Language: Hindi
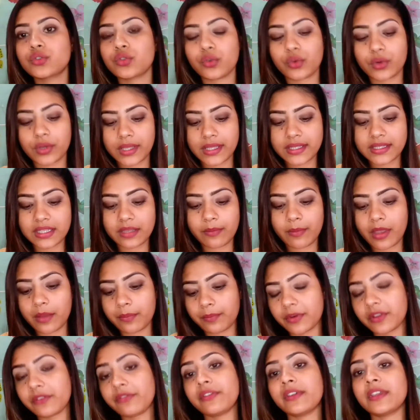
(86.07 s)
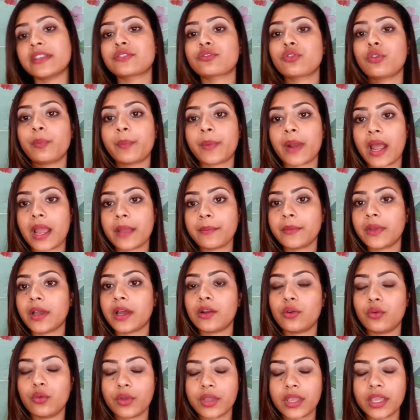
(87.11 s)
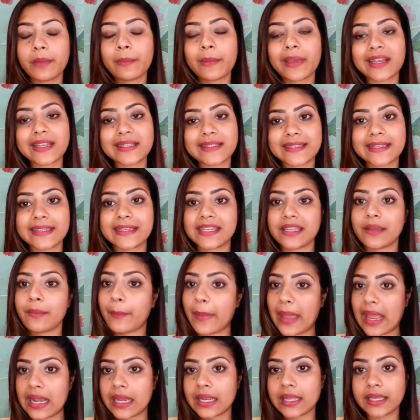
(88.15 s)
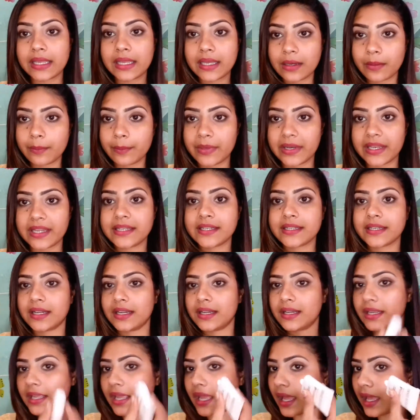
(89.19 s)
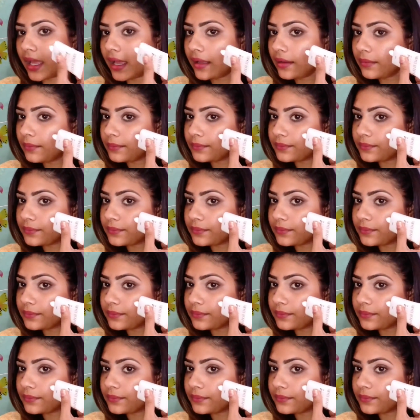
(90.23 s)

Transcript: सो so, इससे मैं अपने फेस को प्राइम कर लूँगी मैंने सी पहले ही कंप्लीट कर लिया है